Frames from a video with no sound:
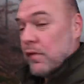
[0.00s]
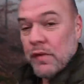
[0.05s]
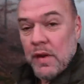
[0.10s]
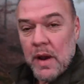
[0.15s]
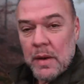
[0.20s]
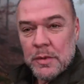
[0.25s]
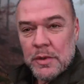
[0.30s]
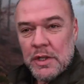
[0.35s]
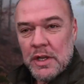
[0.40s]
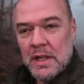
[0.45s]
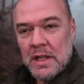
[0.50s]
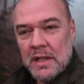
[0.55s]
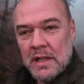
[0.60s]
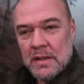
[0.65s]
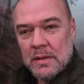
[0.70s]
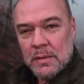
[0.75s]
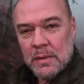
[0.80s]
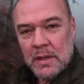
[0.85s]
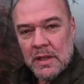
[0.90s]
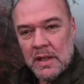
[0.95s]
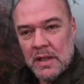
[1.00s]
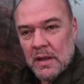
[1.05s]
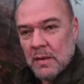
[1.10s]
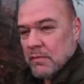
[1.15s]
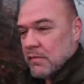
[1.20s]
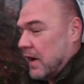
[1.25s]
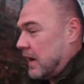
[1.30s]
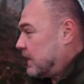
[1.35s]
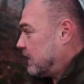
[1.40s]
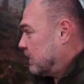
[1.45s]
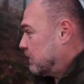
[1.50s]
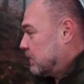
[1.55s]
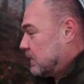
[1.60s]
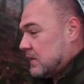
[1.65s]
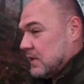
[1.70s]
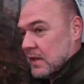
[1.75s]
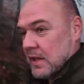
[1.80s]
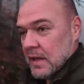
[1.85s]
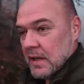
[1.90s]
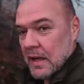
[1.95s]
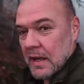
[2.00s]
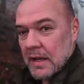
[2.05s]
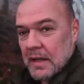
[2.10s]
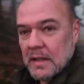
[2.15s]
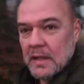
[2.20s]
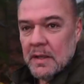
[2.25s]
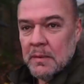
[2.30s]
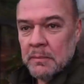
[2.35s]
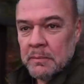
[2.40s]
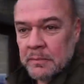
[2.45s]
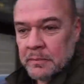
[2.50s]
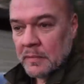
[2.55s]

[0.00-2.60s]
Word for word: Vor allem stehe ich jetzt wieder hier im Wald ein bisschen herinnen.